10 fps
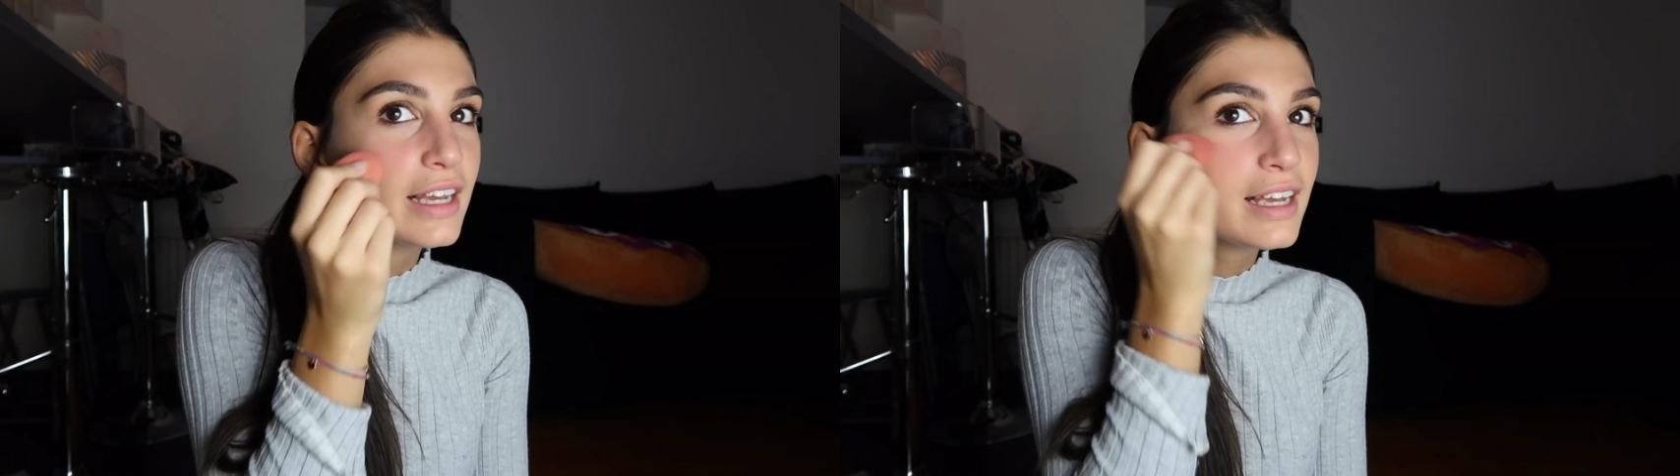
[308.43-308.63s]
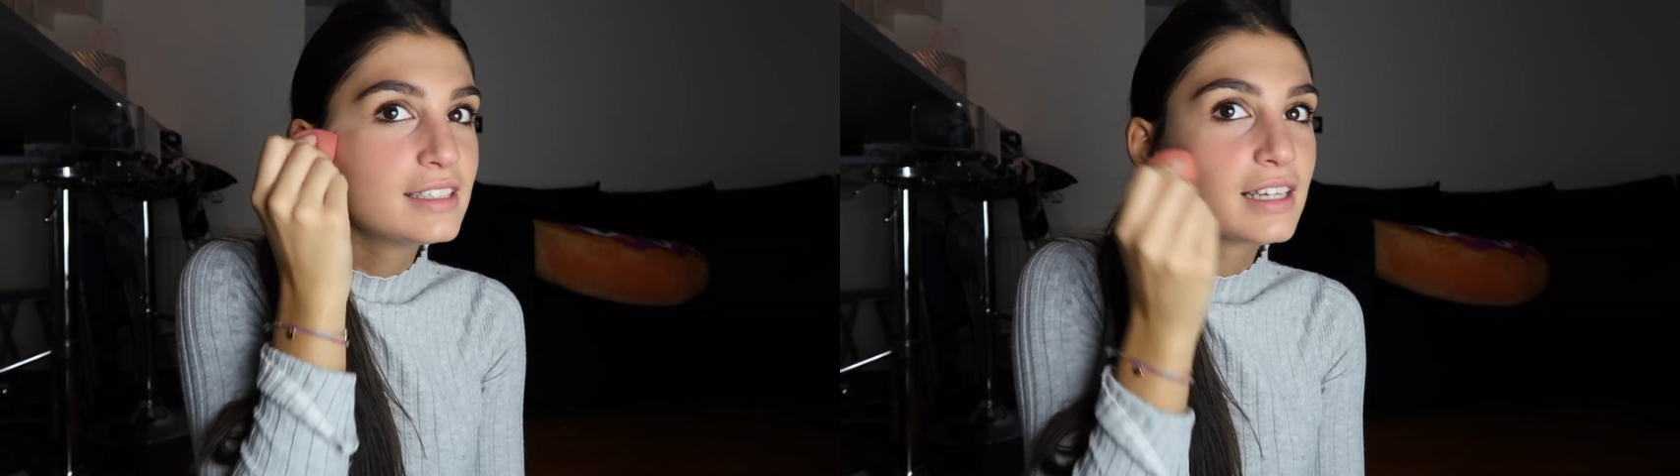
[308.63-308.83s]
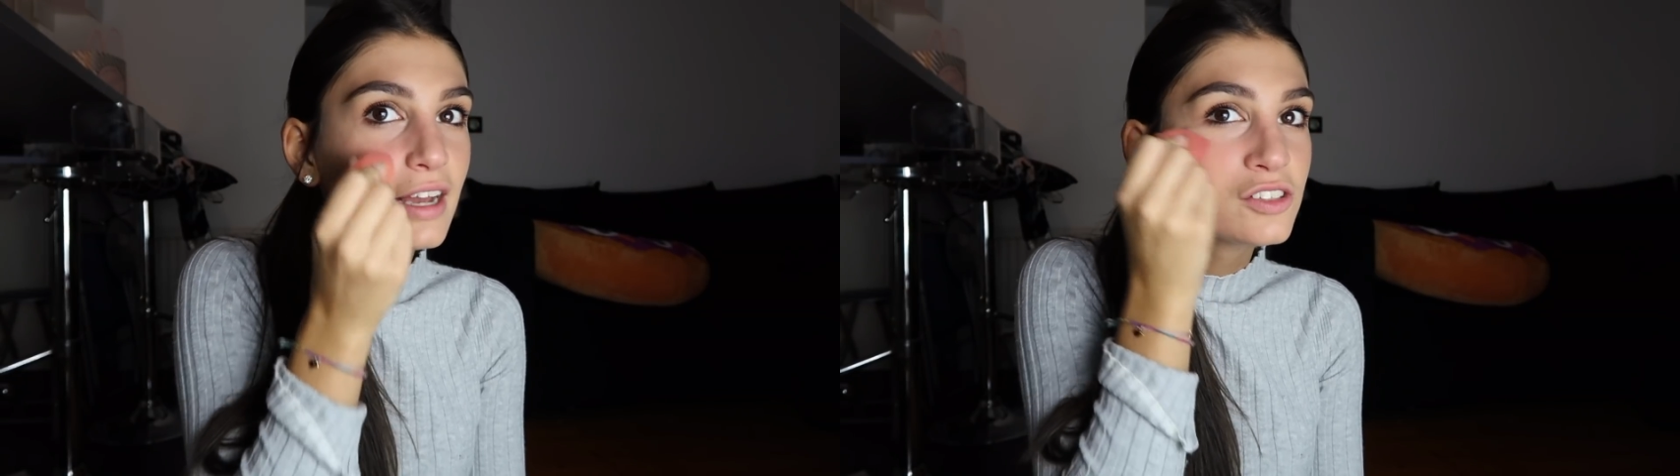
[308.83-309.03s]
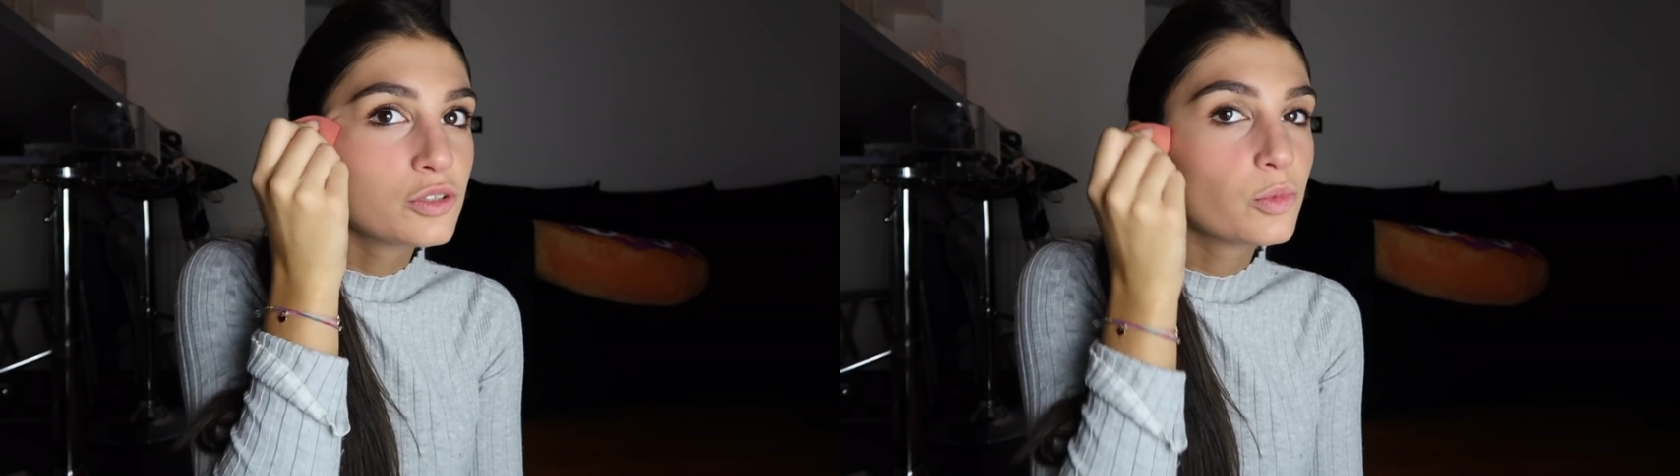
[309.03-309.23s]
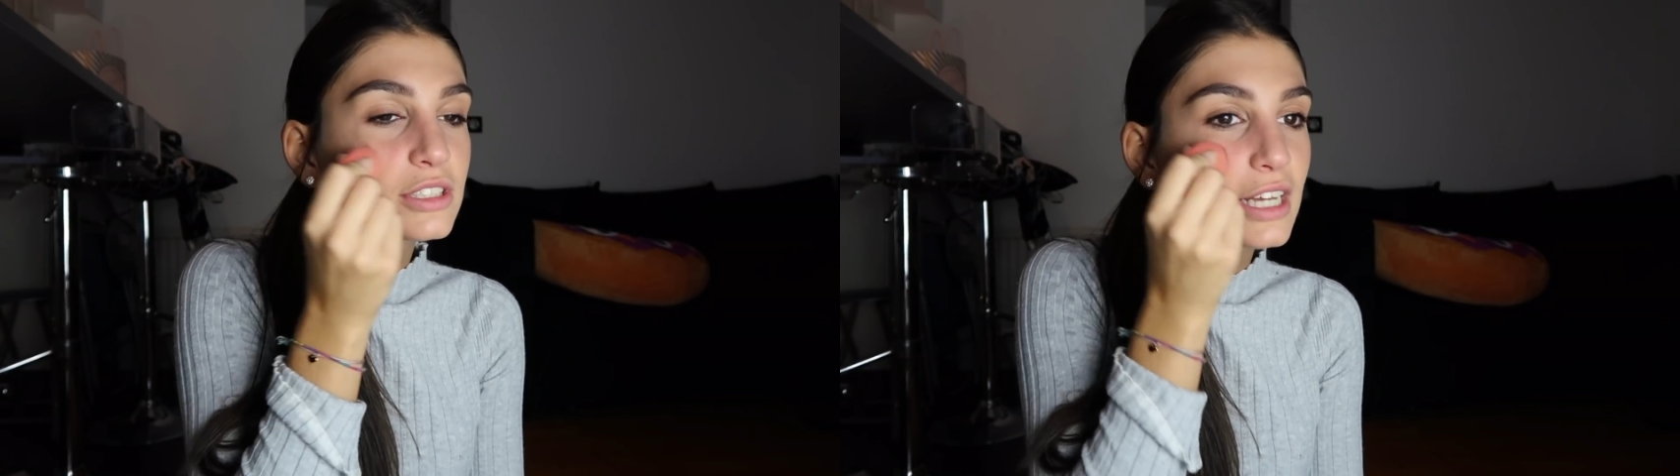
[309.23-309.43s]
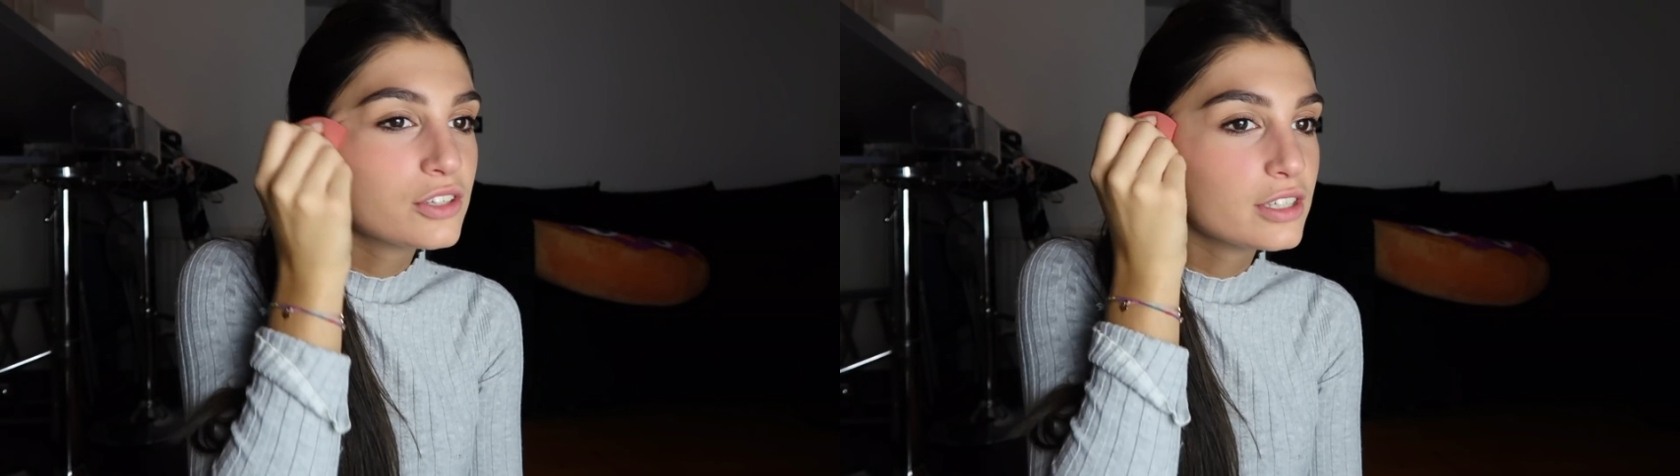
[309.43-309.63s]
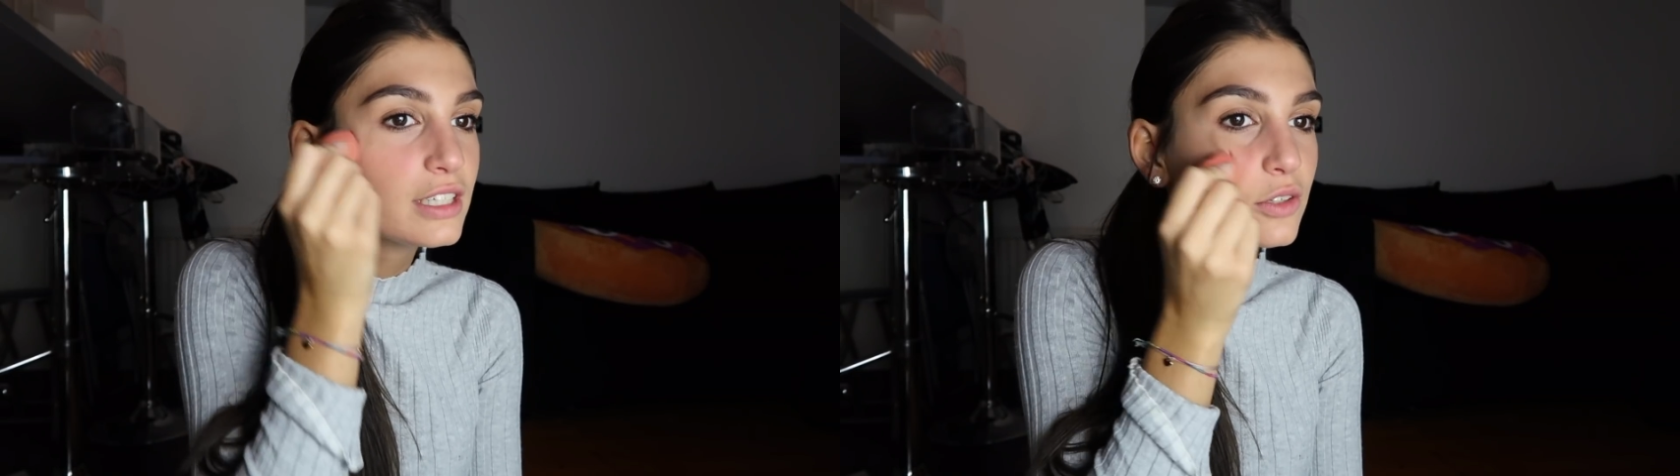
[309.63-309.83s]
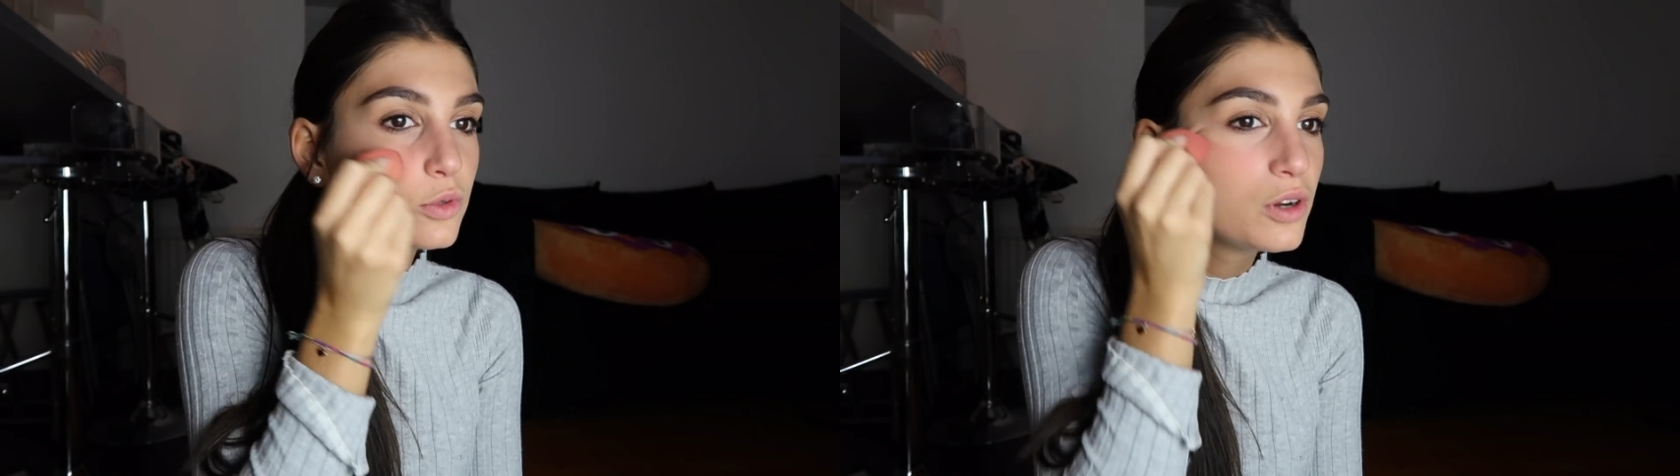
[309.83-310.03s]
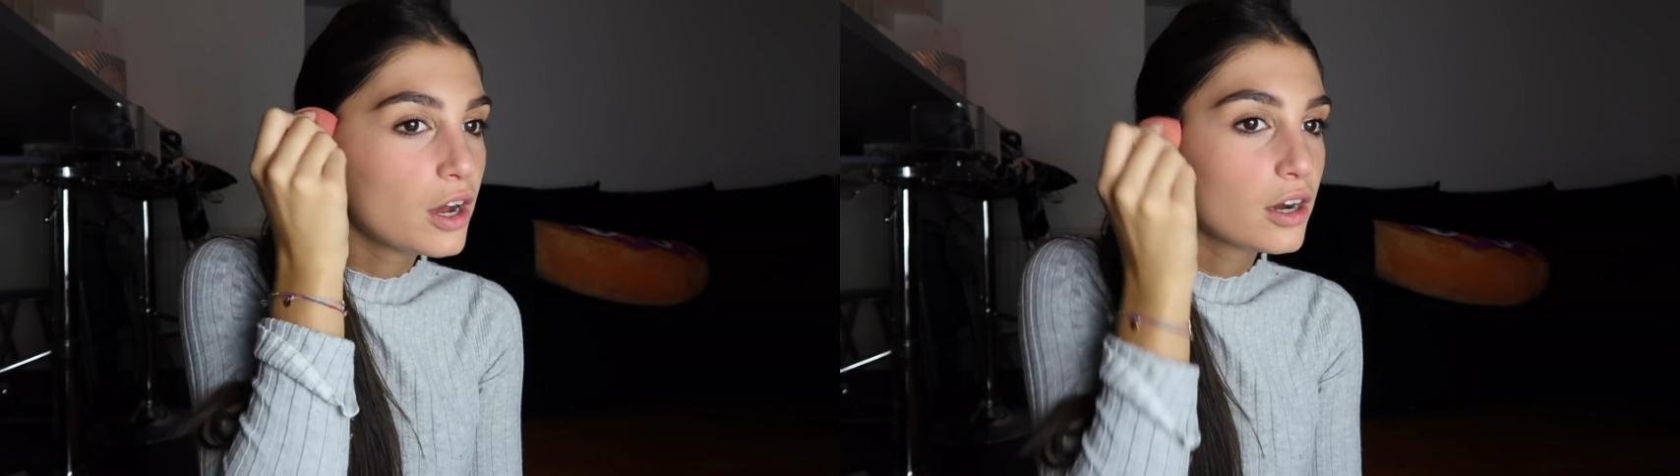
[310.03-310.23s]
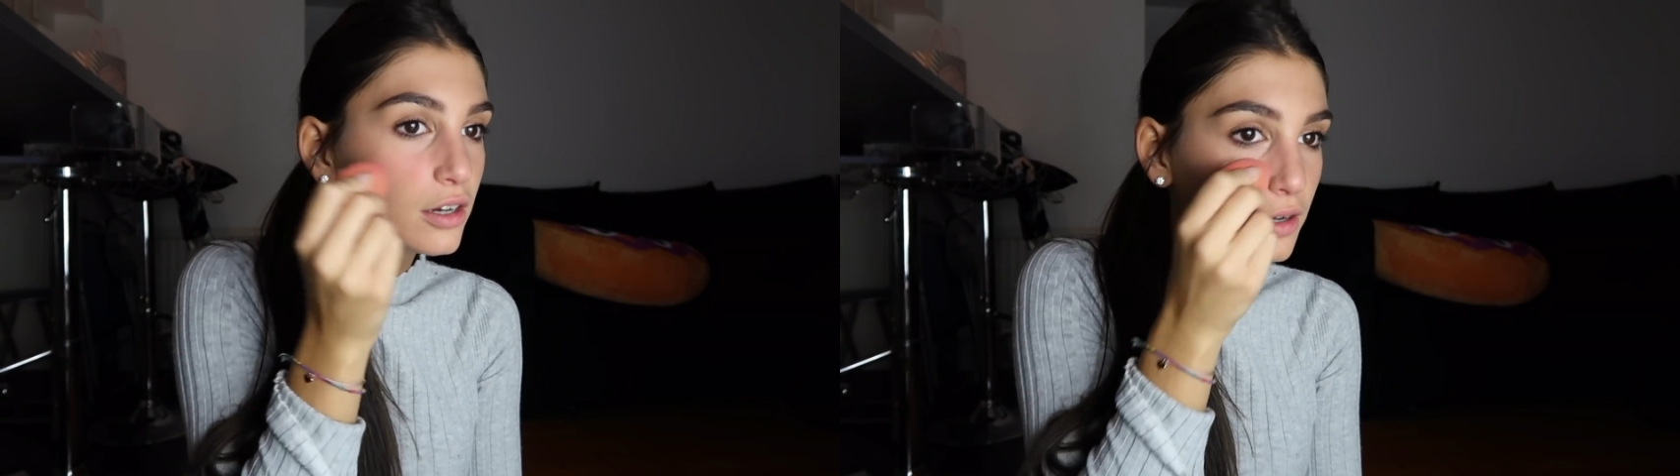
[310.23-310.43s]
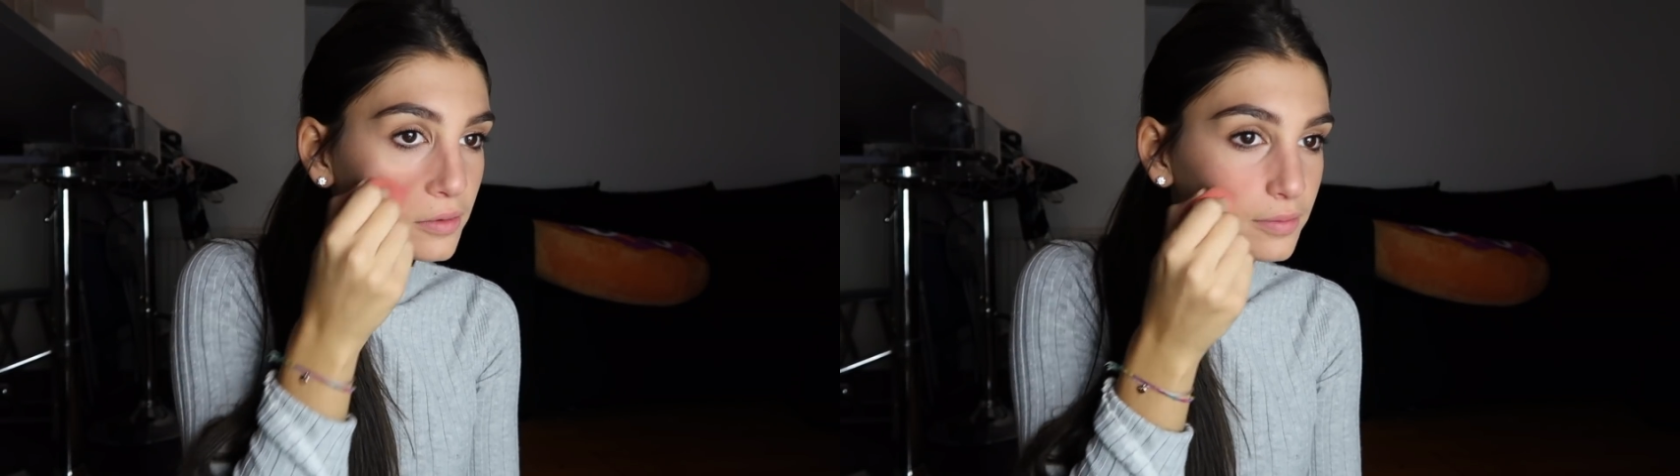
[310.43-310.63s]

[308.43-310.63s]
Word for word: Et directement ça donne des couleurs